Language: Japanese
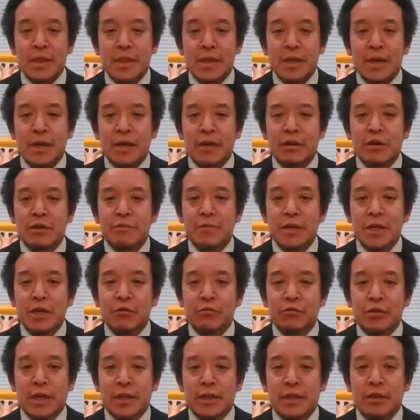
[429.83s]
ある意味い
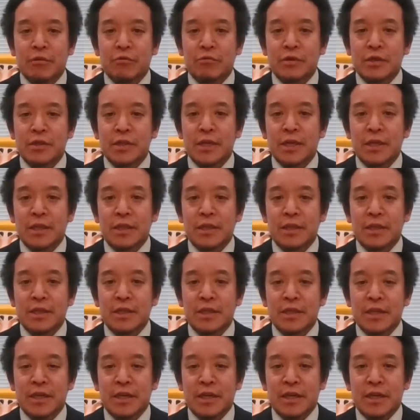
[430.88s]
ろんな手を使ってで
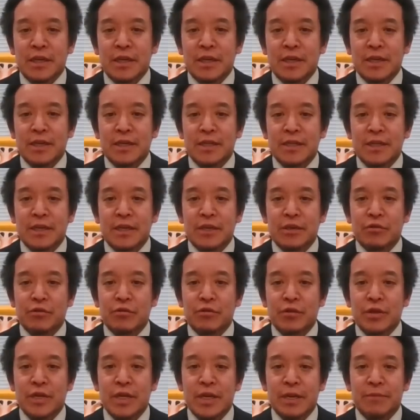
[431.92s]
すね、選
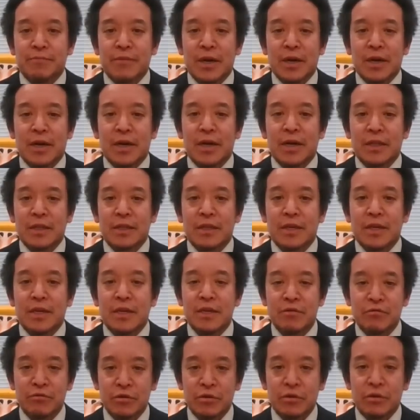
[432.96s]
挙に勝って
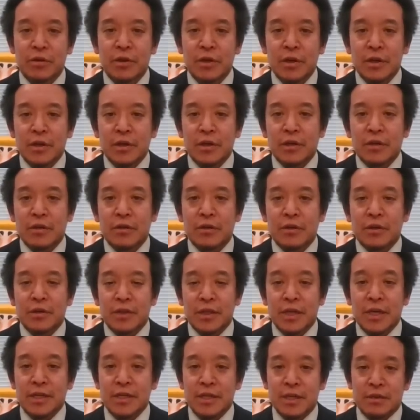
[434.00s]
いくと、
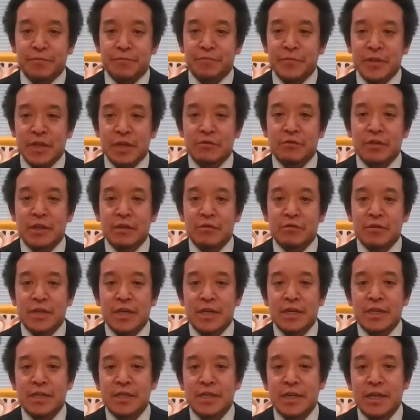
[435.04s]
ね、昨年の
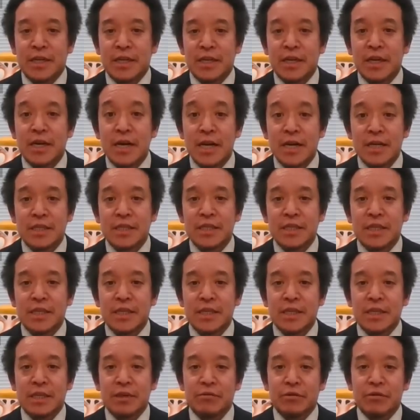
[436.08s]
参院選
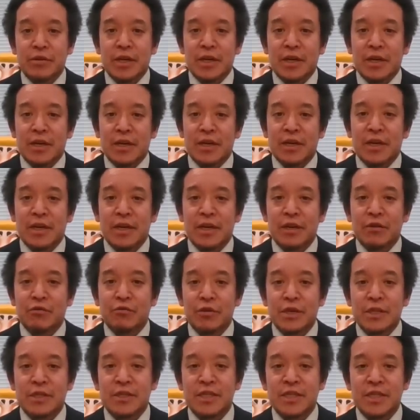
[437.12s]
ガーシー議員をね、
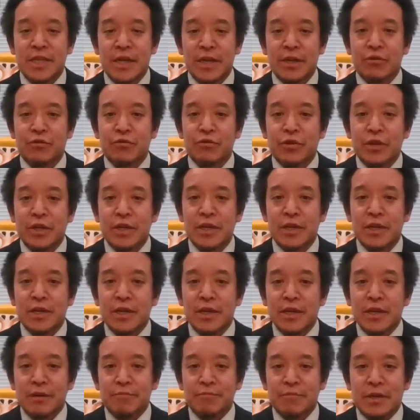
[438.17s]
擁立したように、
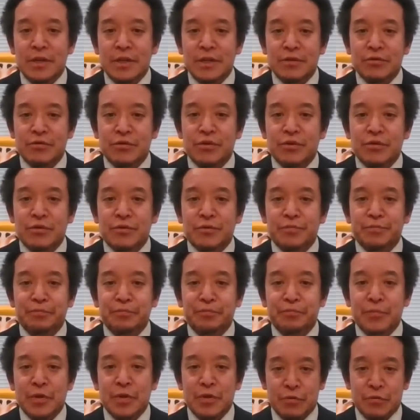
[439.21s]
そういう
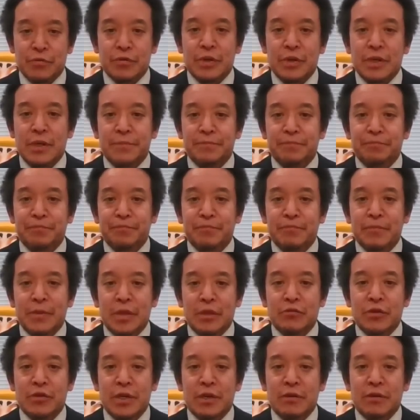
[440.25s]
ことに、
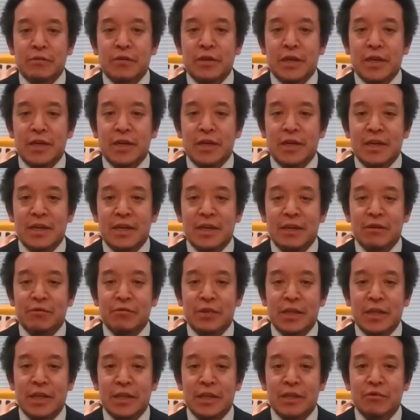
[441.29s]
とにかくね、い
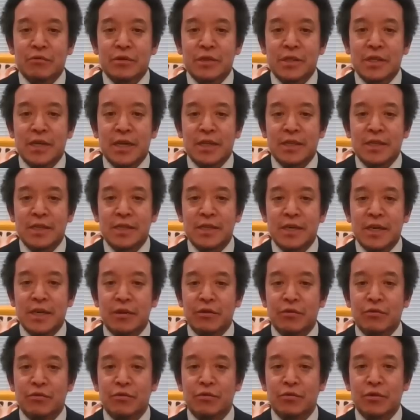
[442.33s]
ろんな手を使って選
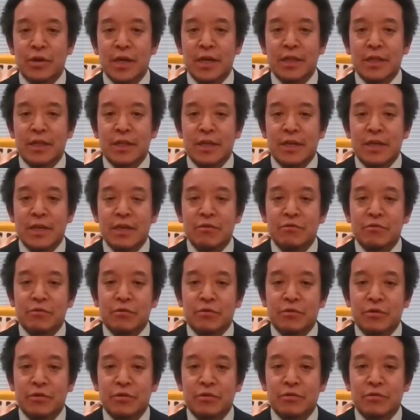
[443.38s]
挙を勝っていく
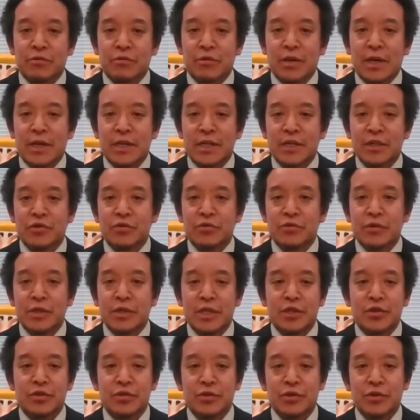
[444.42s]
ということが非常
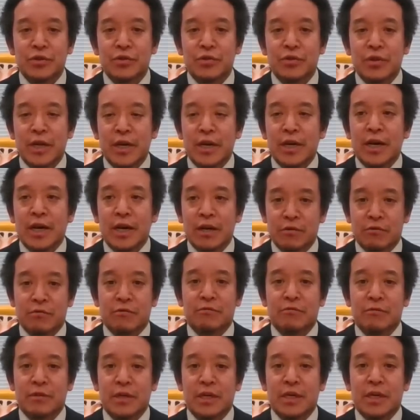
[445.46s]
に重要である
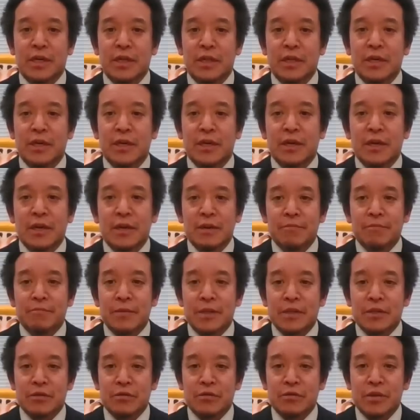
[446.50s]
わけで、
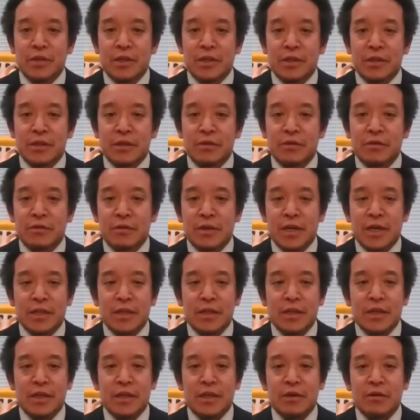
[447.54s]
その過
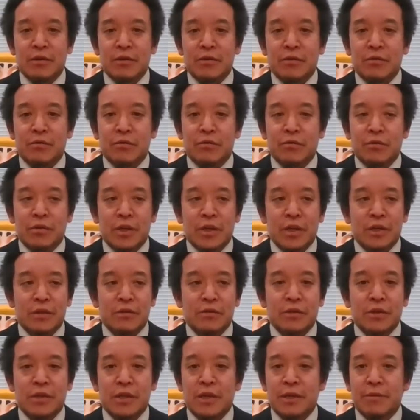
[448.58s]
程に
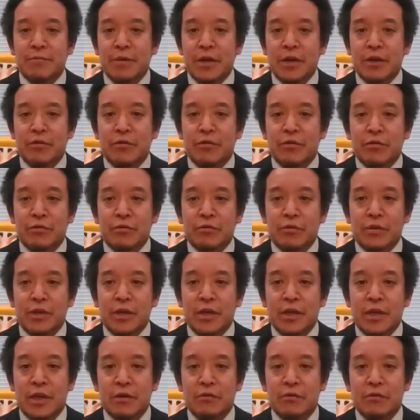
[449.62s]
ついて、いろいろとね、